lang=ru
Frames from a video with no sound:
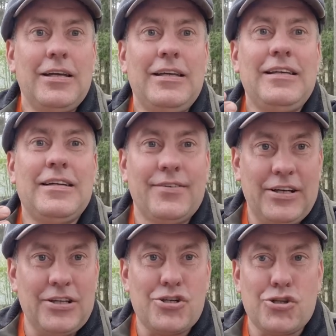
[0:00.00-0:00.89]
и
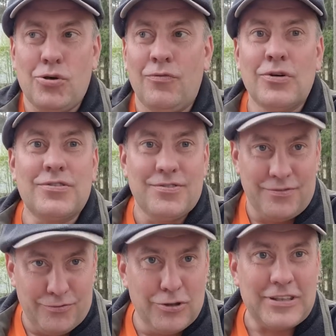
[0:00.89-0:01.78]
говорит, что вот,
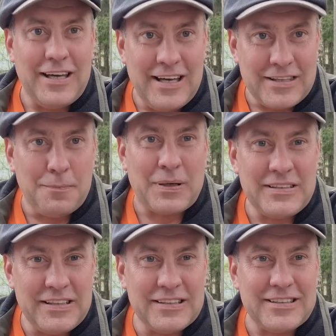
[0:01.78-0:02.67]
вот это
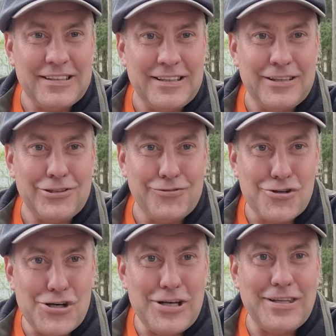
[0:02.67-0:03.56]
протестное
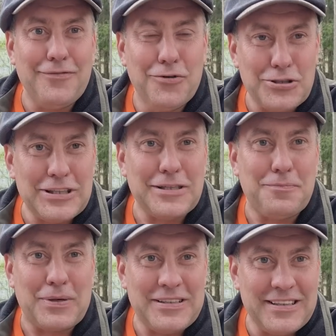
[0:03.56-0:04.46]
движение, вот эта
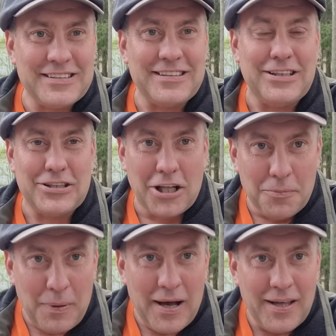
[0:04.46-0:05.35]
протестная
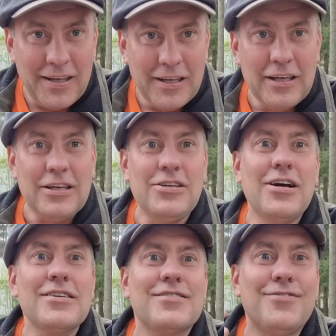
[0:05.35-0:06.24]
толпа,
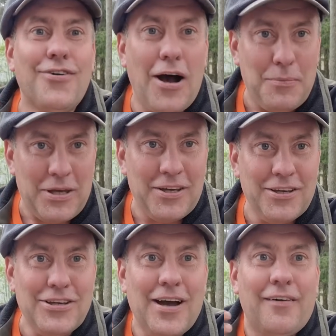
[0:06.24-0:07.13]
я с вами,
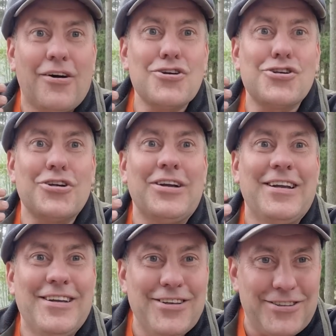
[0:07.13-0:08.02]
я ваш
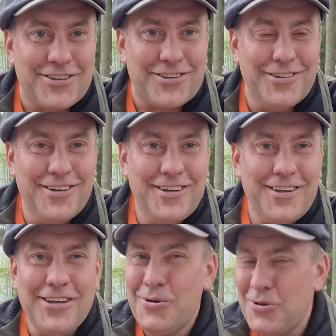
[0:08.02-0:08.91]
лидер.
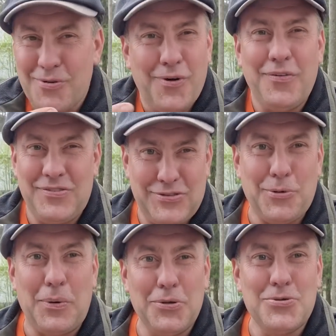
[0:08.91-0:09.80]
И у него ведь все
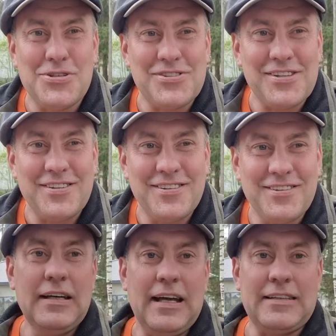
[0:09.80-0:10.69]
получится.
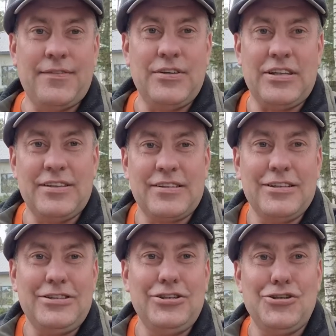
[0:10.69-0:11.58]
Это ведь из
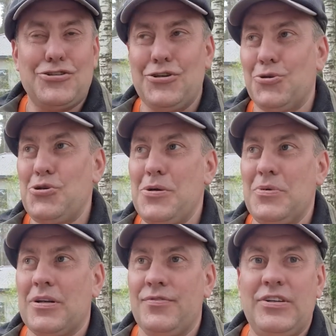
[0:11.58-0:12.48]
классических
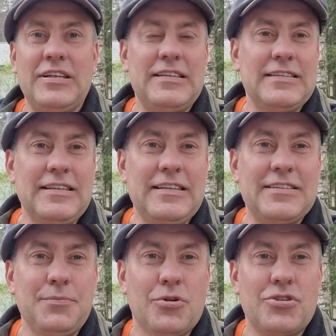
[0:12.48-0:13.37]
учебников. Если ты не
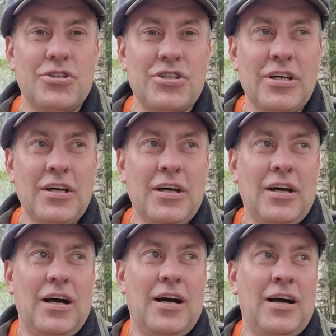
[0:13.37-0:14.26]
сможешь
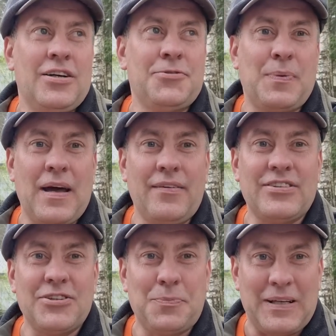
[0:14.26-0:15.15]
а,
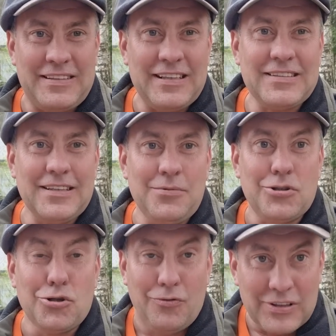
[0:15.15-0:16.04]
справиться с протестами,
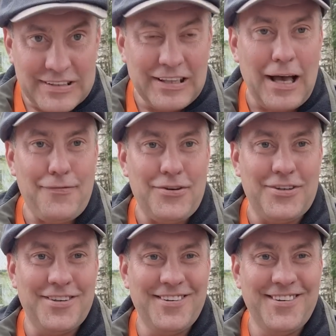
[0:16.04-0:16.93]
то возглавь
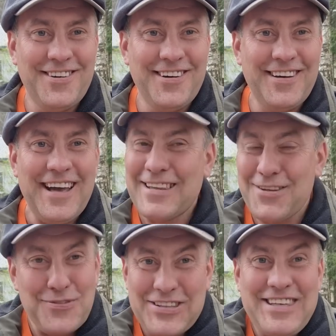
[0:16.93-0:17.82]
их. Это
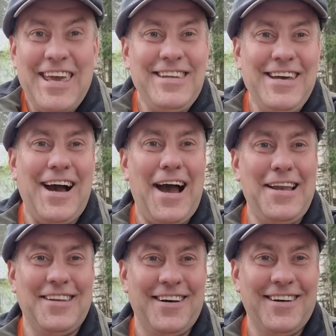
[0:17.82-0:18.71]
ведь
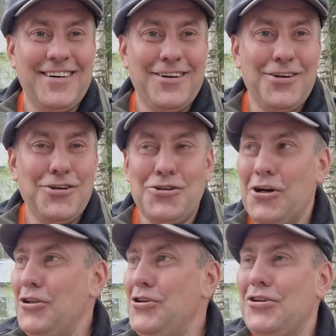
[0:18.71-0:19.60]
гениально.
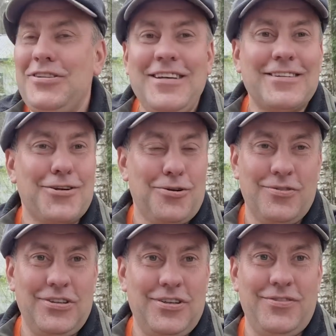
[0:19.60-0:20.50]
Я нигде
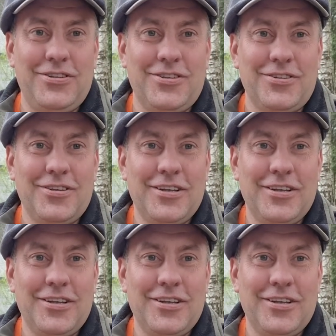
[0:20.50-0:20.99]
такого не видел.